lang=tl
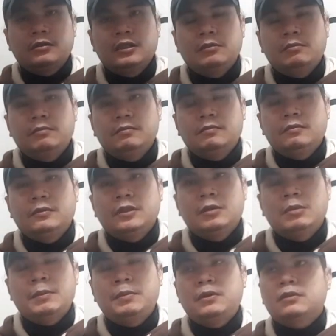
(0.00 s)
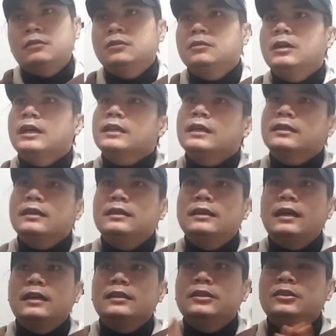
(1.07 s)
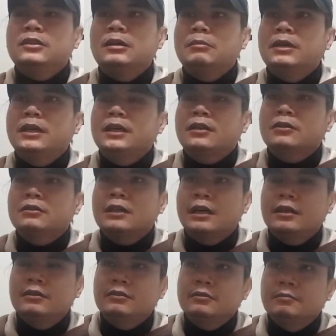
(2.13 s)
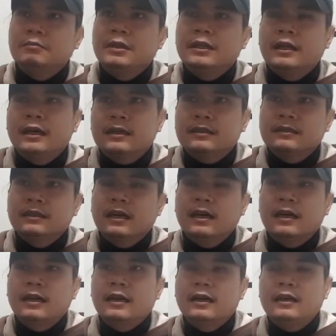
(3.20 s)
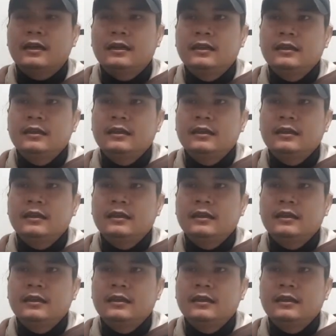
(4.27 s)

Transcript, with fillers: Di, di ba po kung natatandaan nyo na mayroon tayong binag na